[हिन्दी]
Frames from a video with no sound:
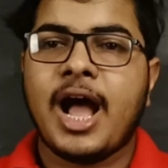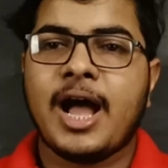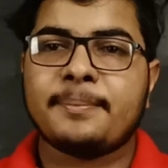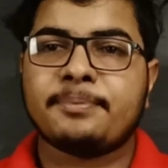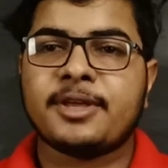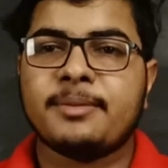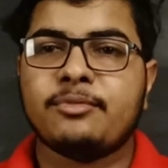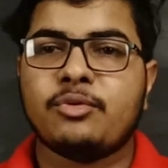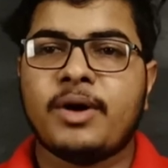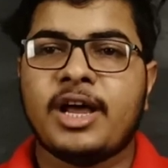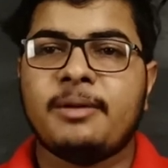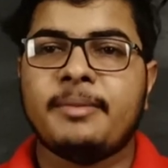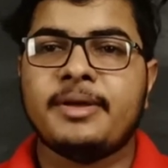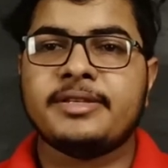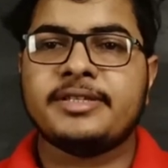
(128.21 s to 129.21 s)
आपके
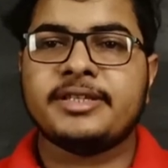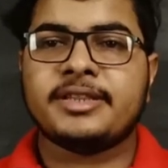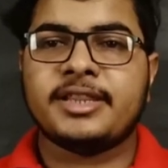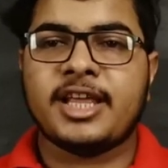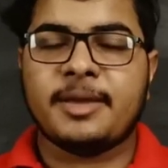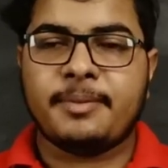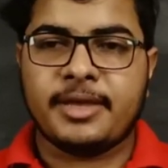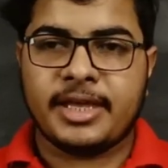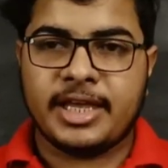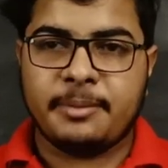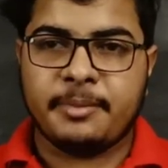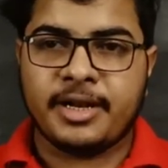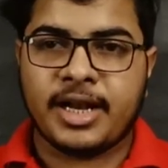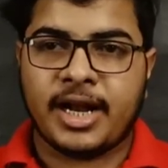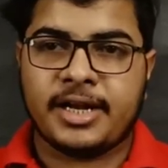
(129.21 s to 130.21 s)
मोबाइल में जितने भी
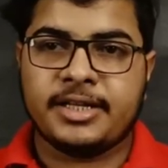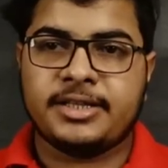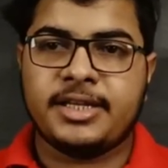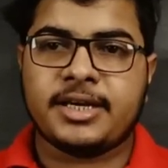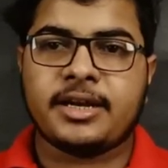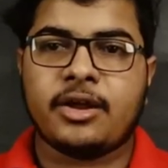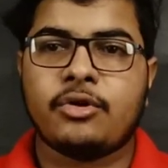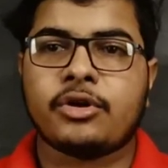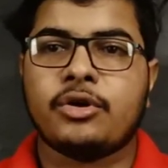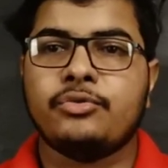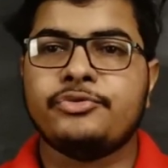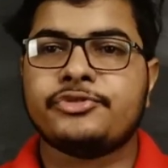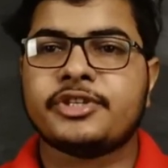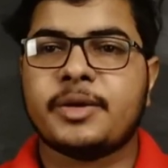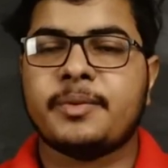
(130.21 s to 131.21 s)
ईमेल आईडी दिख रहे होंगे
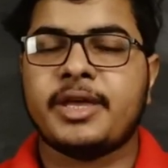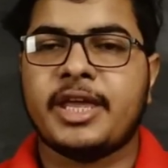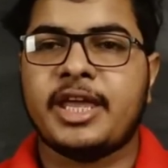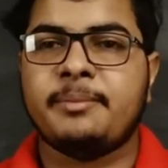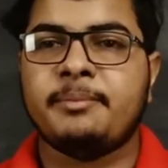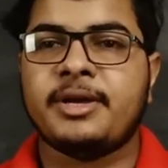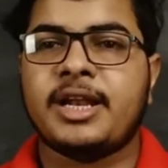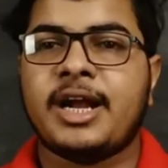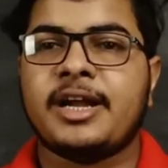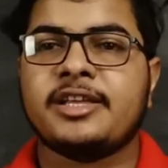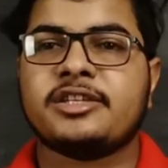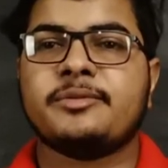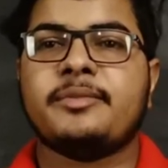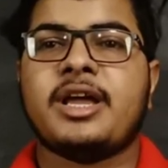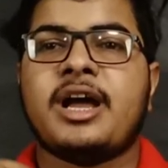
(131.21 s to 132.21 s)
उन सभी ईमेल आईडी
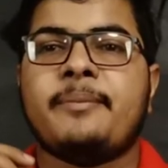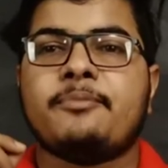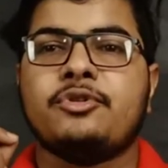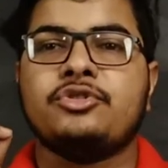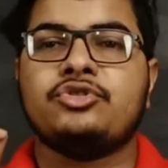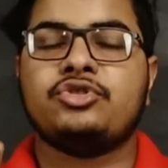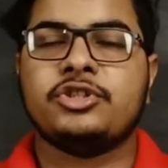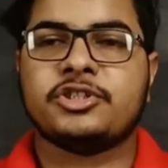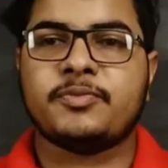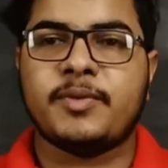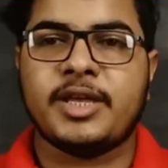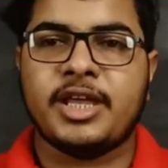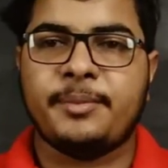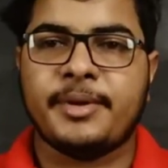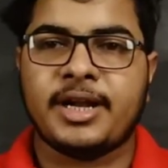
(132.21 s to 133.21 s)
में आपको जिस
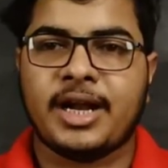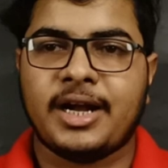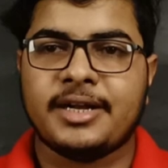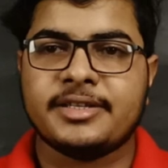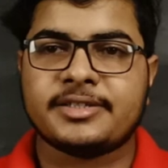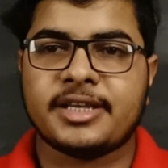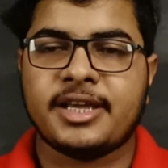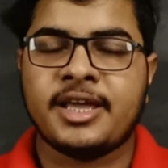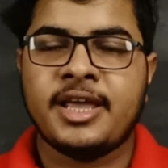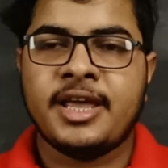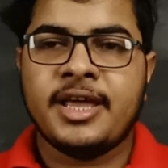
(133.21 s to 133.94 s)
भी ईमेल आईडी से